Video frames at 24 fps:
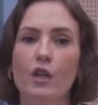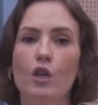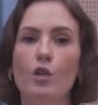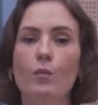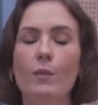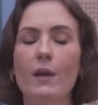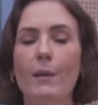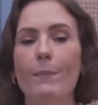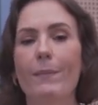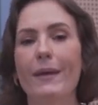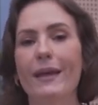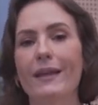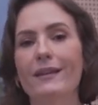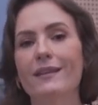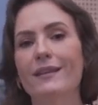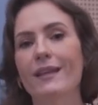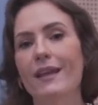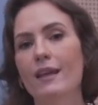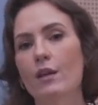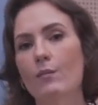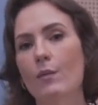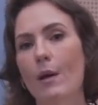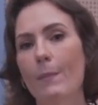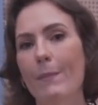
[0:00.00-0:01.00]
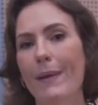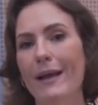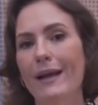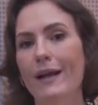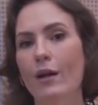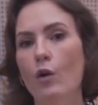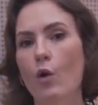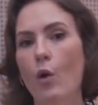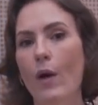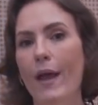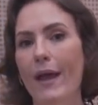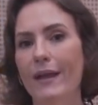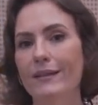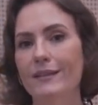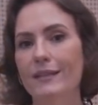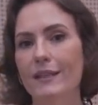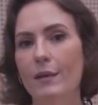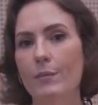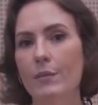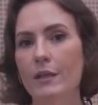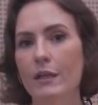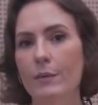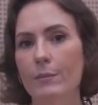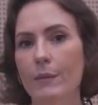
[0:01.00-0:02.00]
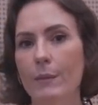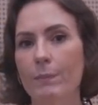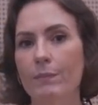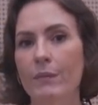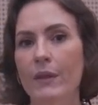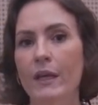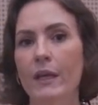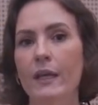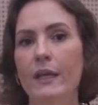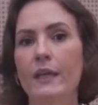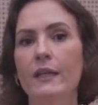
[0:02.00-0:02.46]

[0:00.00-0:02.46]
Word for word: que o bebê tenha uma pega correta da mama.